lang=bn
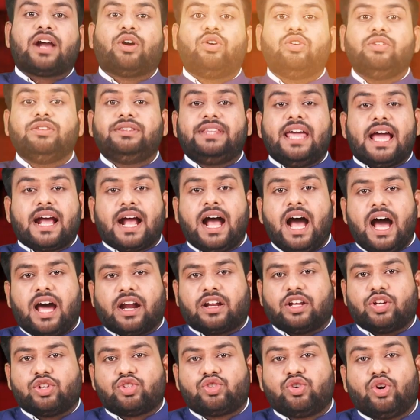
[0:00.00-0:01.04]
এখন দেখা
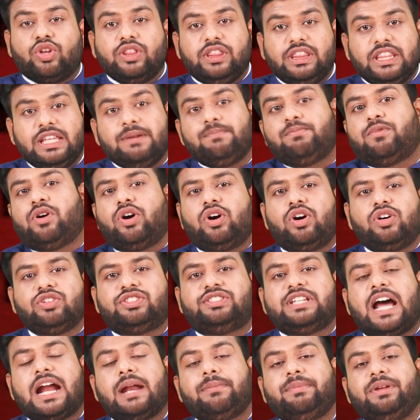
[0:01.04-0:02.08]
সন্দীপ ঘোষ
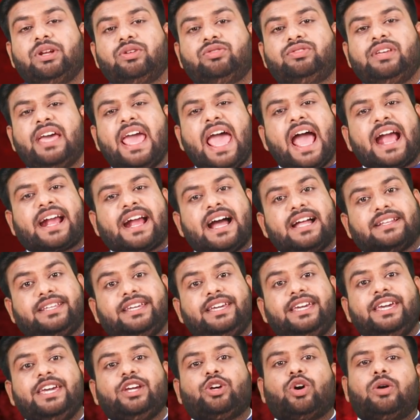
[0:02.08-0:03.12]
যার বিরুদ্ধে
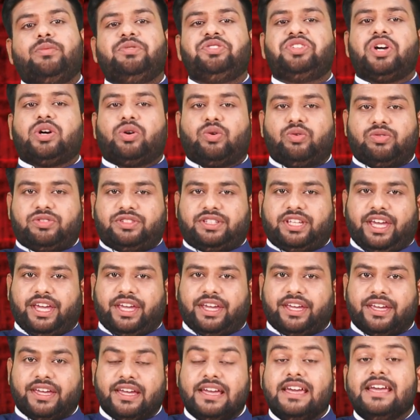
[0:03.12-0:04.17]
একাধিক অভিযোগ উঠছে
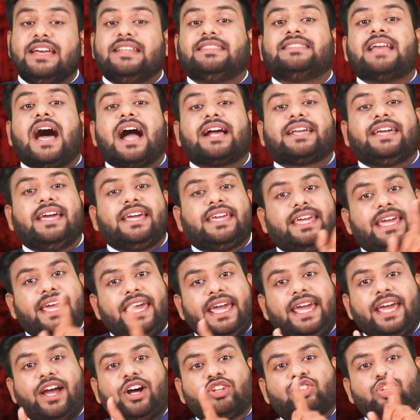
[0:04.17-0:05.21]
তাকে
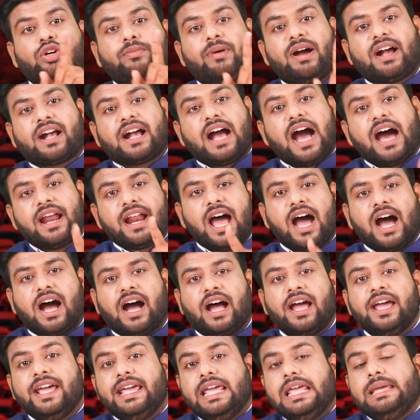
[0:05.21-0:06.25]
কে অথবা কারা
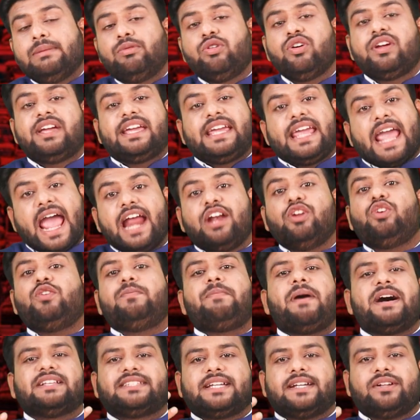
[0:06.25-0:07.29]
এবং কেন
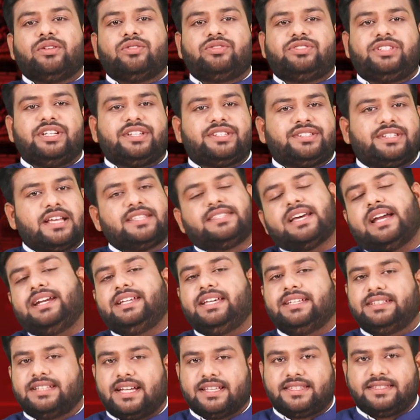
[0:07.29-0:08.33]
বাঁচানোর চেষ্টা
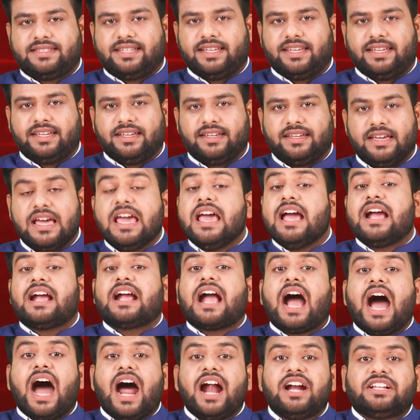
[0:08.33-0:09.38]
চালিয়ে যাচ্ছে
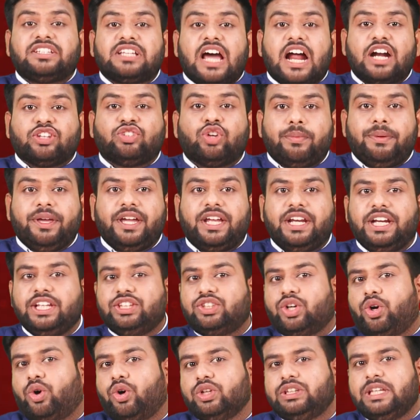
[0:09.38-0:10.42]
কার স্বার্থ
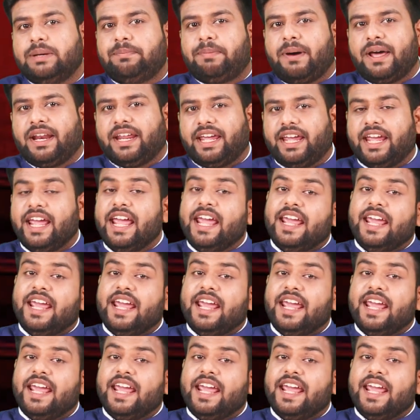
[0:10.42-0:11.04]
বিঘ্নিত হতে পারে